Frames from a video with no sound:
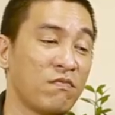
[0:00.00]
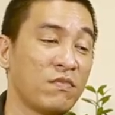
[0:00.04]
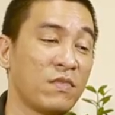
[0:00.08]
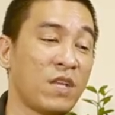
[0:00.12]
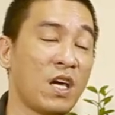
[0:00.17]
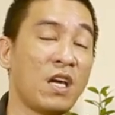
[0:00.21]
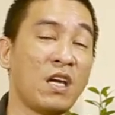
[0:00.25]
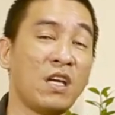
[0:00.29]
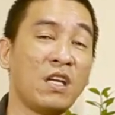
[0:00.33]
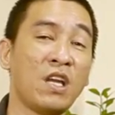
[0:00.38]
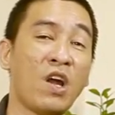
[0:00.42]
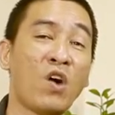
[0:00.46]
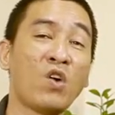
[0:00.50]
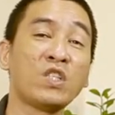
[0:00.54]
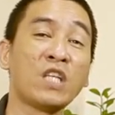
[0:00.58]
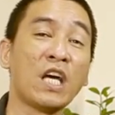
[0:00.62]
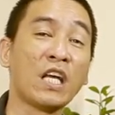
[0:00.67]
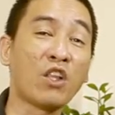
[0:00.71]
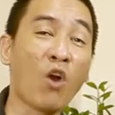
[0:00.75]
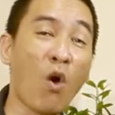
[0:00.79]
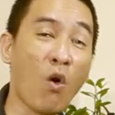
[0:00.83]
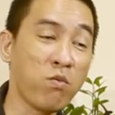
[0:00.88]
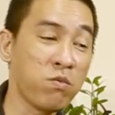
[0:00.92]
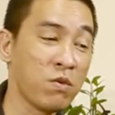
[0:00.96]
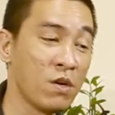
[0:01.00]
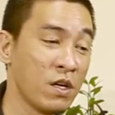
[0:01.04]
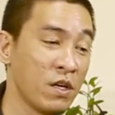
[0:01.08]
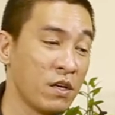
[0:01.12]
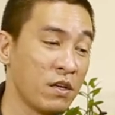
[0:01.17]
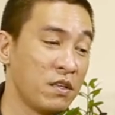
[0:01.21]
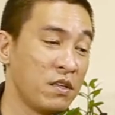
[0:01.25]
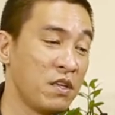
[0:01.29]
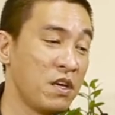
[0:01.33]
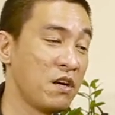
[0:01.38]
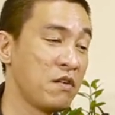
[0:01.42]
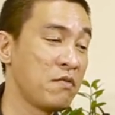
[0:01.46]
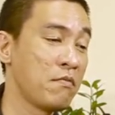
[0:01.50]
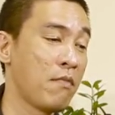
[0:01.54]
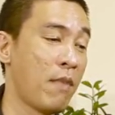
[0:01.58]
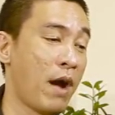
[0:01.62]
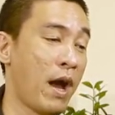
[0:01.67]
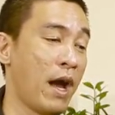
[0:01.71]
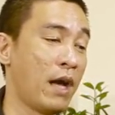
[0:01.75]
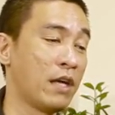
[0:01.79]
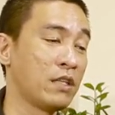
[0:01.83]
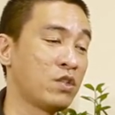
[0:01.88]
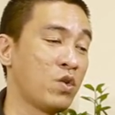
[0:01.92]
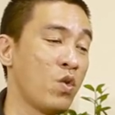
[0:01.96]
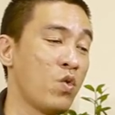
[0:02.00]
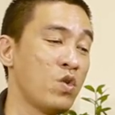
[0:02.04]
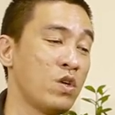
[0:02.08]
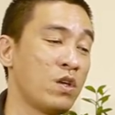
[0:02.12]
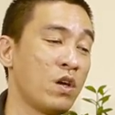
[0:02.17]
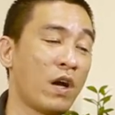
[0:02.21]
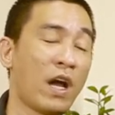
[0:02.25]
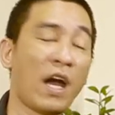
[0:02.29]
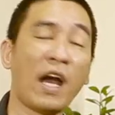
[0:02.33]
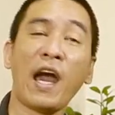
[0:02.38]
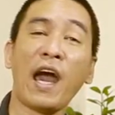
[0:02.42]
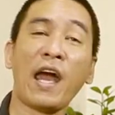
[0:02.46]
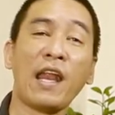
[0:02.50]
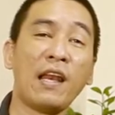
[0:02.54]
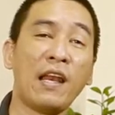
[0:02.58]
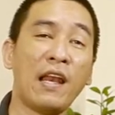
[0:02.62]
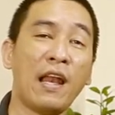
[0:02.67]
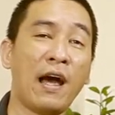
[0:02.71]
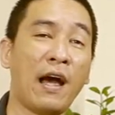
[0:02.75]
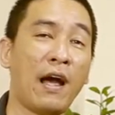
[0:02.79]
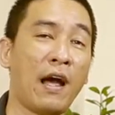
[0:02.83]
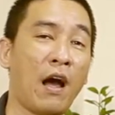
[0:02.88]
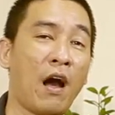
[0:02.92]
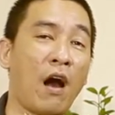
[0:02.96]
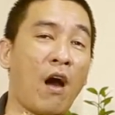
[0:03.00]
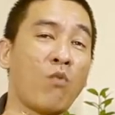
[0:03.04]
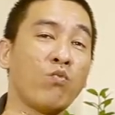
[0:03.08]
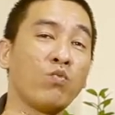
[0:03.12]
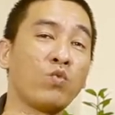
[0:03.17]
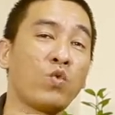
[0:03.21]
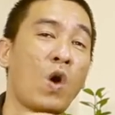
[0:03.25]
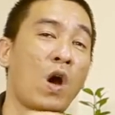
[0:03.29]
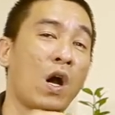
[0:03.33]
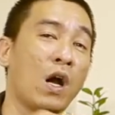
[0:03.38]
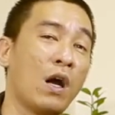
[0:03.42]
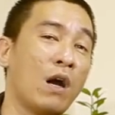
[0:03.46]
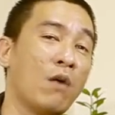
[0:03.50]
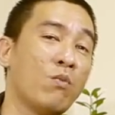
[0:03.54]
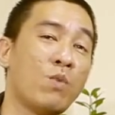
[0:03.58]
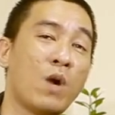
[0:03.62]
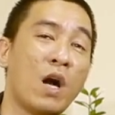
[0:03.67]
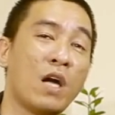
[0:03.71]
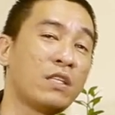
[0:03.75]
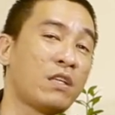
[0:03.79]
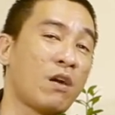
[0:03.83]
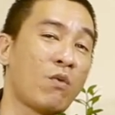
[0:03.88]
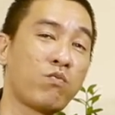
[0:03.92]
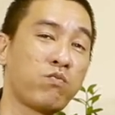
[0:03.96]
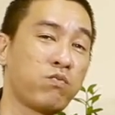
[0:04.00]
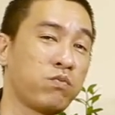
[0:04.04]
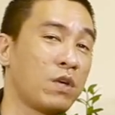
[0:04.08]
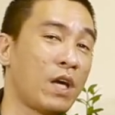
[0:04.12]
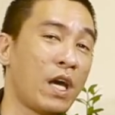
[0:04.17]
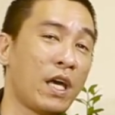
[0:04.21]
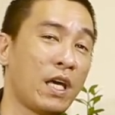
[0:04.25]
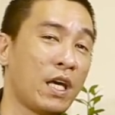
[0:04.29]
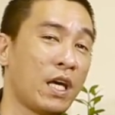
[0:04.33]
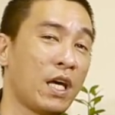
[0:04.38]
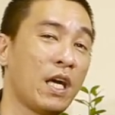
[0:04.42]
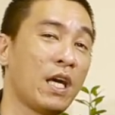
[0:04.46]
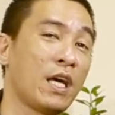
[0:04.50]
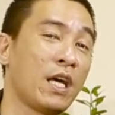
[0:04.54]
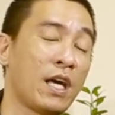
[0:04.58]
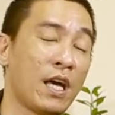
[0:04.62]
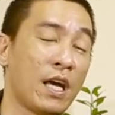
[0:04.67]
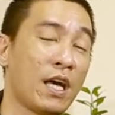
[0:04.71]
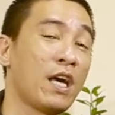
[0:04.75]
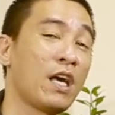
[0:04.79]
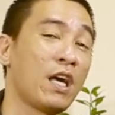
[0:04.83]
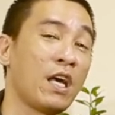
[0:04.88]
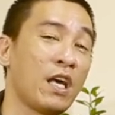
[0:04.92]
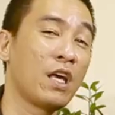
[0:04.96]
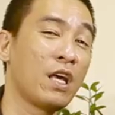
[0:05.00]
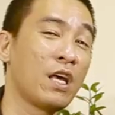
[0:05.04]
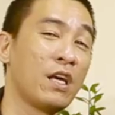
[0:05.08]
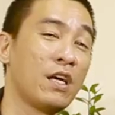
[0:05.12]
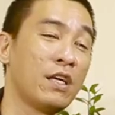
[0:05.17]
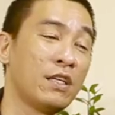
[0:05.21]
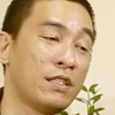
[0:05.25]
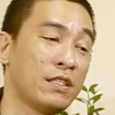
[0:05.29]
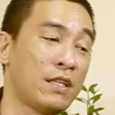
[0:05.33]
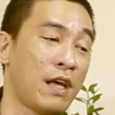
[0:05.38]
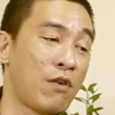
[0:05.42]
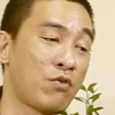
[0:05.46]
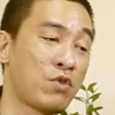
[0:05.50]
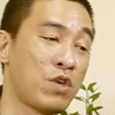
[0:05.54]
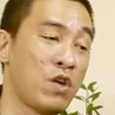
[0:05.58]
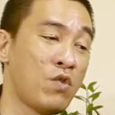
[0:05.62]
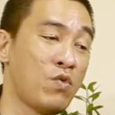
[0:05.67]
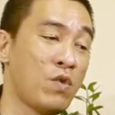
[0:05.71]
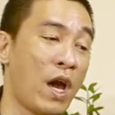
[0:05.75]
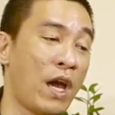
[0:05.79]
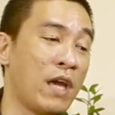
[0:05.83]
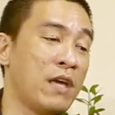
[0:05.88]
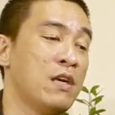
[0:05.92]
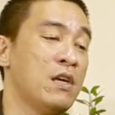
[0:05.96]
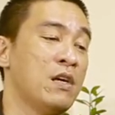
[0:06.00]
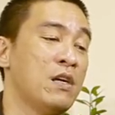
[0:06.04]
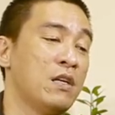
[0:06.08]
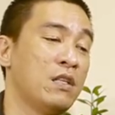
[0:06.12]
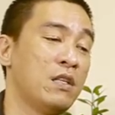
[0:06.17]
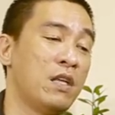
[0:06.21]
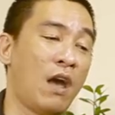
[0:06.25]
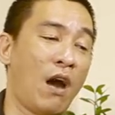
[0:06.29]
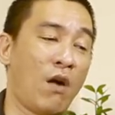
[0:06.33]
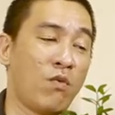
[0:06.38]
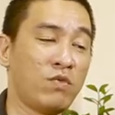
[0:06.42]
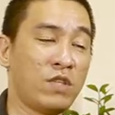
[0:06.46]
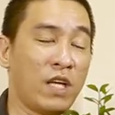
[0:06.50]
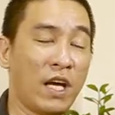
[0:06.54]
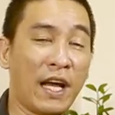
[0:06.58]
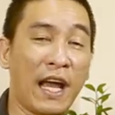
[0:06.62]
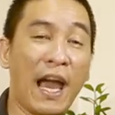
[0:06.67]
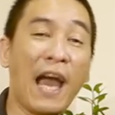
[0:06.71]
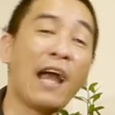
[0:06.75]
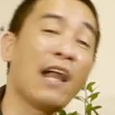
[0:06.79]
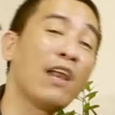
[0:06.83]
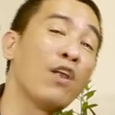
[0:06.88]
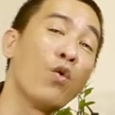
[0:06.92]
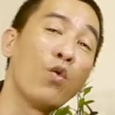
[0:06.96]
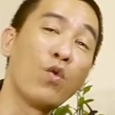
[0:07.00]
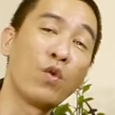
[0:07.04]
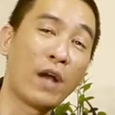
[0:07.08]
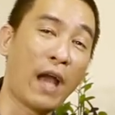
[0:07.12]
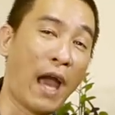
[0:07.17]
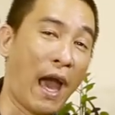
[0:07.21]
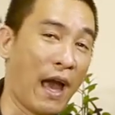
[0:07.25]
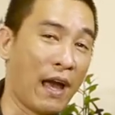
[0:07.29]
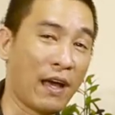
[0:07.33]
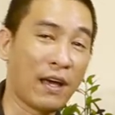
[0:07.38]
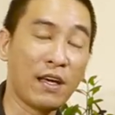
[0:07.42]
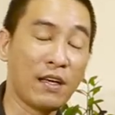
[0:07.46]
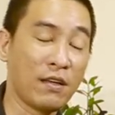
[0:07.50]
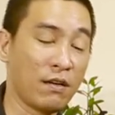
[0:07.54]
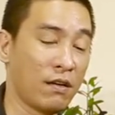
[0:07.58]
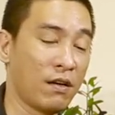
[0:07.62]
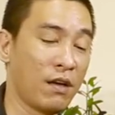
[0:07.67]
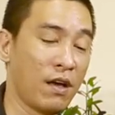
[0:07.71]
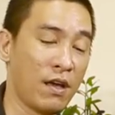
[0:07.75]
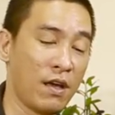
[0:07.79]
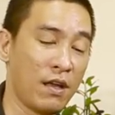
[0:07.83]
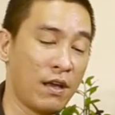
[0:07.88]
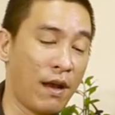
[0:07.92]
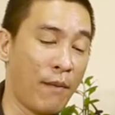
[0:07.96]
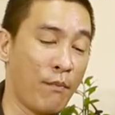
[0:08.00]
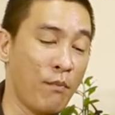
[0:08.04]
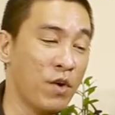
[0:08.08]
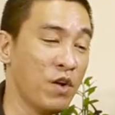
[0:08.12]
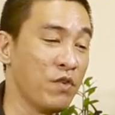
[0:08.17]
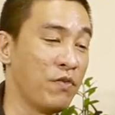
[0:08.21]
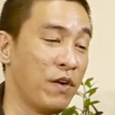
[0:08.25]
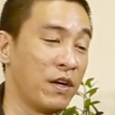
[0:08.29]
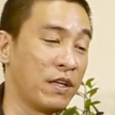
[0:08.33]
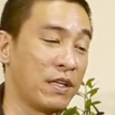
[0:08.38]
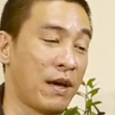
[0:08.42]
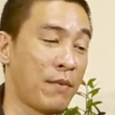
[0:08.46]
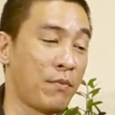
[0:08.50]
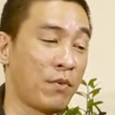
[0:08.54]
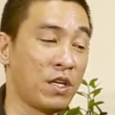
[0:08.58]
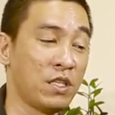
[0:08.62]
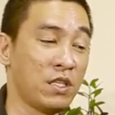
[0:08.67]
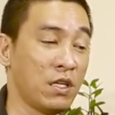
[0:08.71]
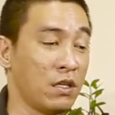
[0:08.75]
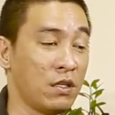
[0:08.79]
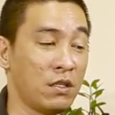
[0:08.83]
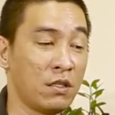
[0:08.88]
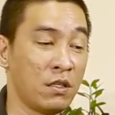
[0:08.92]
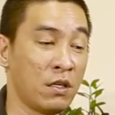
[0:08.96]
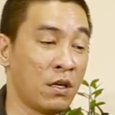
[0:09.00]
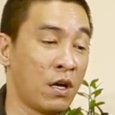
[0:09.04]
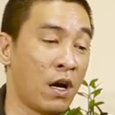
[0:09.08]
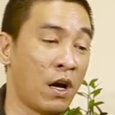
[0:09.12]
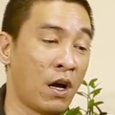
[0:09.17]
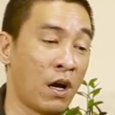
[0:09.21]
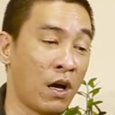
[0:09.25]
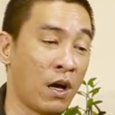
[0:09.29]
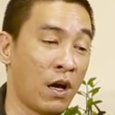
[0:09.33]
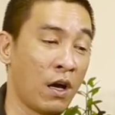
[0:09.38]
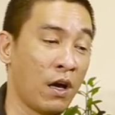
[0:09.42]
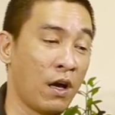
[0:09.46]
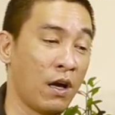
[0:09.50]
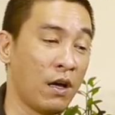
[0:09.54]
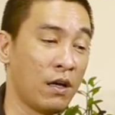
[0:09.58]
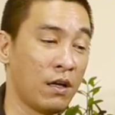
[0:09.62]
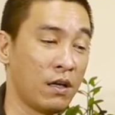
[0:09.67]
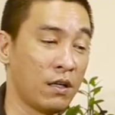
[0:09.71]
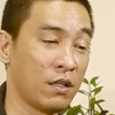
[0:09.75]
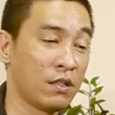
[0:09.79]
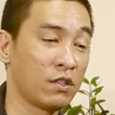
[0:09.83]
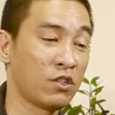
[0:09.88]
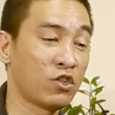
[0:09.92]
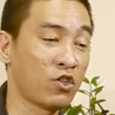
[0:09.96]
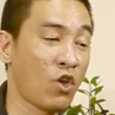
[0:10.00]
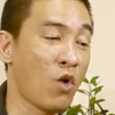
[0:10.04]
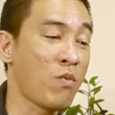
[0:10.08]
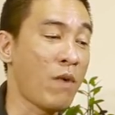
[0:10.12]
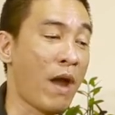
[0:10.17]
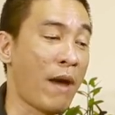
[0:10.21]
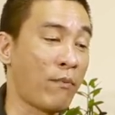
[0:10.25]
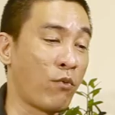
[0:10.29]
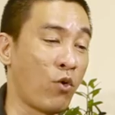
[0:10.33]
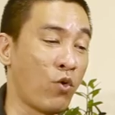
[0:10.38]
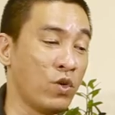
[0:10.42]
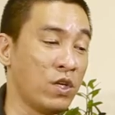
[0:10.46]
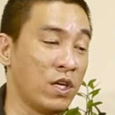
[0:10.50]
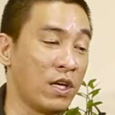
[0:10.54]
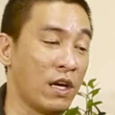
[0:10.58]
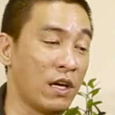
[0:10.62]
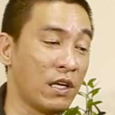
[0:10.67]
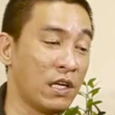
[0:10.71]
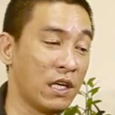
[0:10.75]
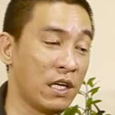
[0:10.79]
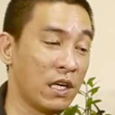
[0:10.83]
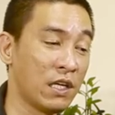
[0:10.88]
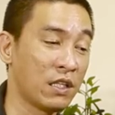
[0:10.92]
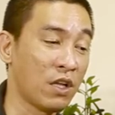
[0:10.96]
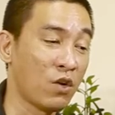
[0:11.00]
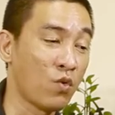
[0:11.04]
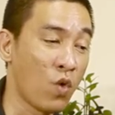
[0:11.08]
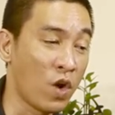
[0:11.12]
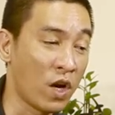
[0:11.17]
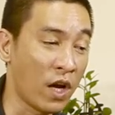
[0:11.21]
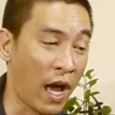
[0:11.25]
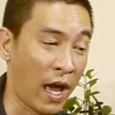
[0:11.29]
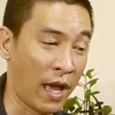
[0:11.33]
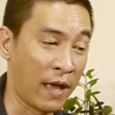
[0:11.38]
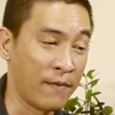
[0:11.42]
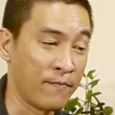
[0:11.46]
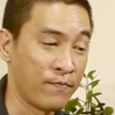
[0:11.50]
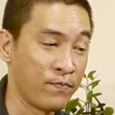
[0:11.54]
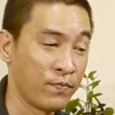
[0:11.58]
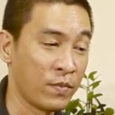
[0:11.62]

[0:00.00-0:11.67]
thì nó sẽ tốt nhưng mà xui cho các anh là ông Tuần ông ở trong cái cái, cái, cái sao chiếu này thì ông sẽ cắt luôn cả cái, cái 50% cái sự uh, tốt đẹp của những cái ờ, tinh quân này